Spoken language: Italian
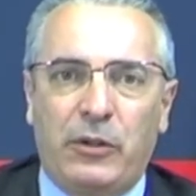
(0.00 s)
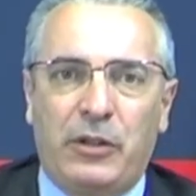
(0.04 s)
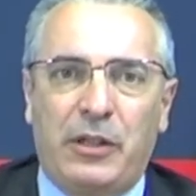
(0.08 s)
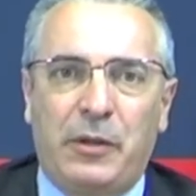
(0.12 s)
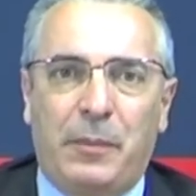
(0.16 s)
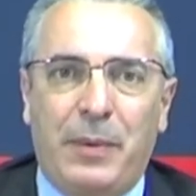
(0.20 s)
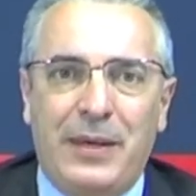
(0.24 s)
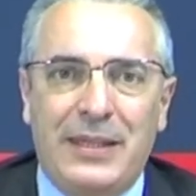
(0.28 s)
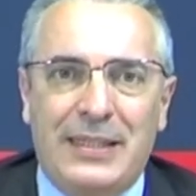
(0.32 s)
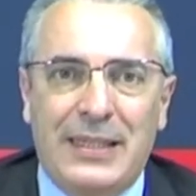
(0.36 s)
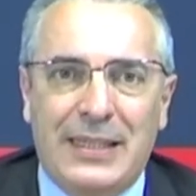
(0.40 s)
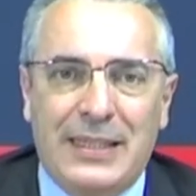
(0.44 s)
di
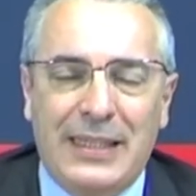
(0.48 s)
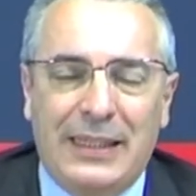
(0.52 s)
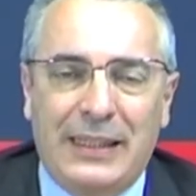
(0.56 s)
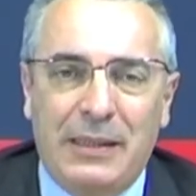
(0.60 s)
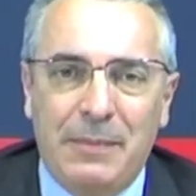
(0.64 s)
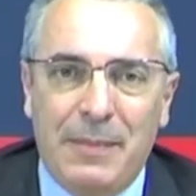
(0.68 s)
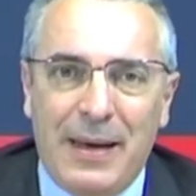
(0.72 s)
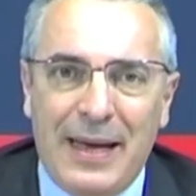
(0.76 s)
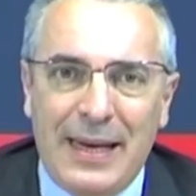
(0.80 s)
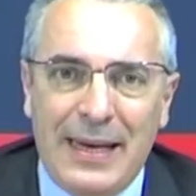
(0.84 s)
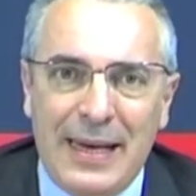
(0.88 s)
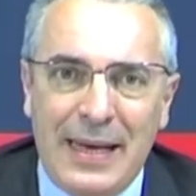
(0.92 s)
questa
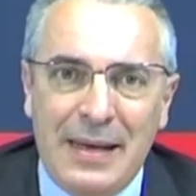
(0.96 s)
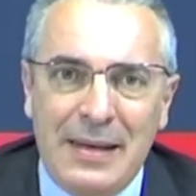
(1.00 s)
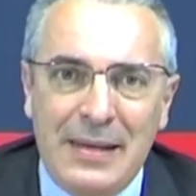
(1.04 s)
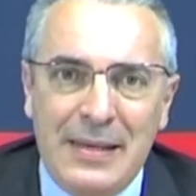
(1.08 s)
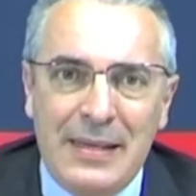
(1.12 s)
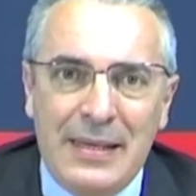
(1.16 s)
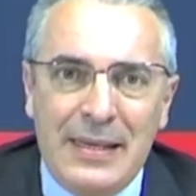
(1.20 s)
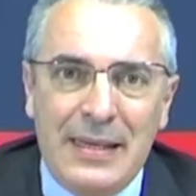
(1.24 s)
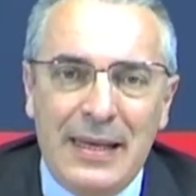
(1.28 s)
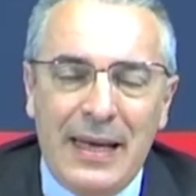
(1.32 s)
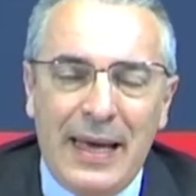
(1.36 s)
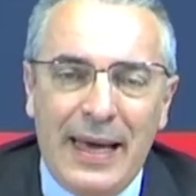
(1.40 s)
settimana
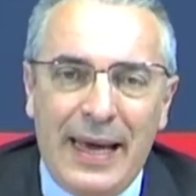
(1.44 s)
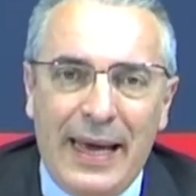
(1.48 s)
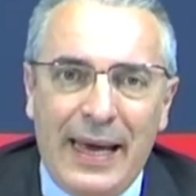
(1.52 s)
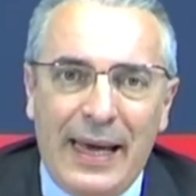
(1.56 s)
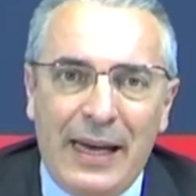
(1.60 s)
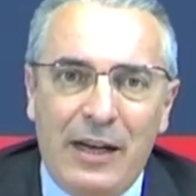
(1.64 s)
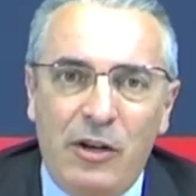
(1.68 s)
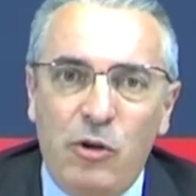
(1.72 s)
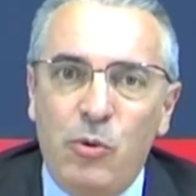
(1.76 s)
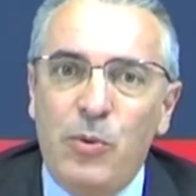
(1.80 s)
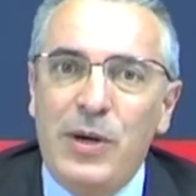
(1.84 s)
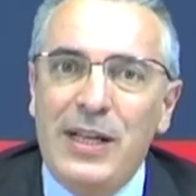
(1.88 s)
è
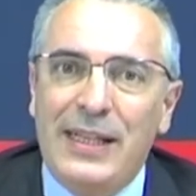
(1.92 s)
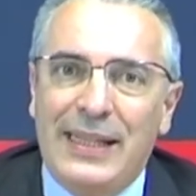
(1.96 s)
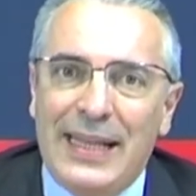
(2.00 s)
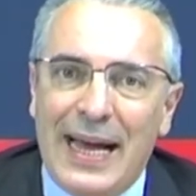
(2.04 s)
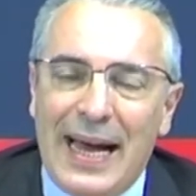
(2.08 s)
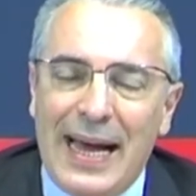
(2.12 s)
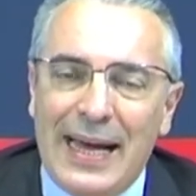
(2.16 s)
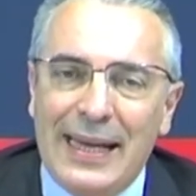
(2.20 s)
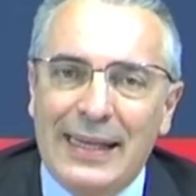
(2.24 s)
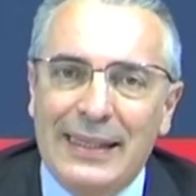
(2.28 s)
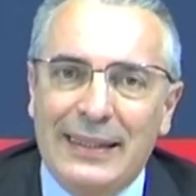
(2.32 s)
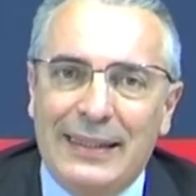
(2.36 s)

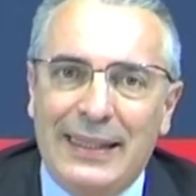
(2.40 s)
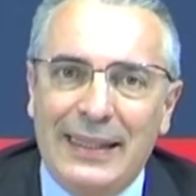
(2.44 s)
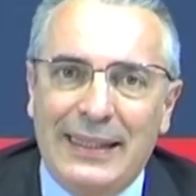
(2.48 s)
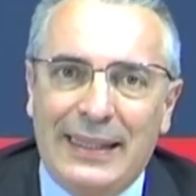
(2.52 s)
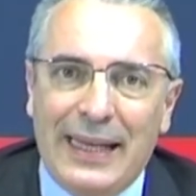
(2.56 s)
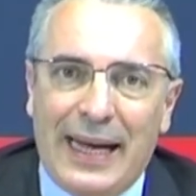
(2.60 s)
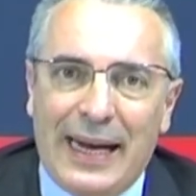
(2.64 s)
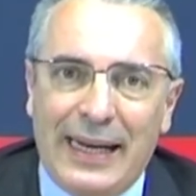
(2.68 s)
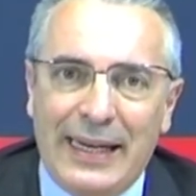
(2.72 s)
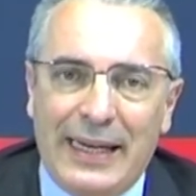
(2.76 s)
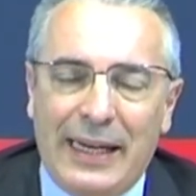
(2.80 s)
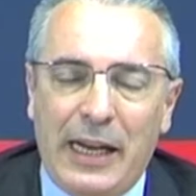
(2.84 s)
l'unità
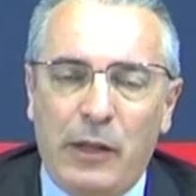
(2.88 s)
d'Italia.